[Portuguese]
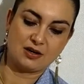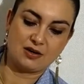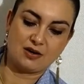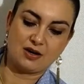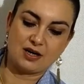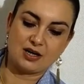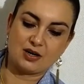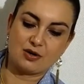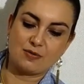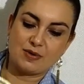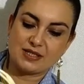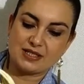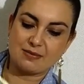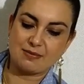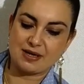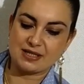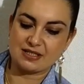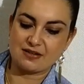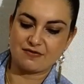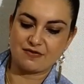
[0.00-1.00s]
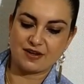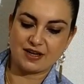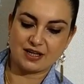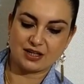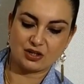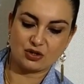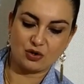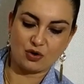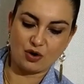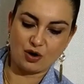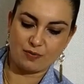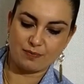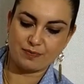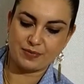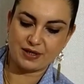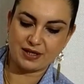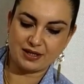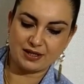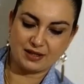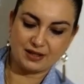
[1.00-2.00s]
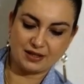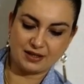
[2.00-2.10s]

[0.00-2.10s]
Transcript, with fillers: Olha como essa massa fica top.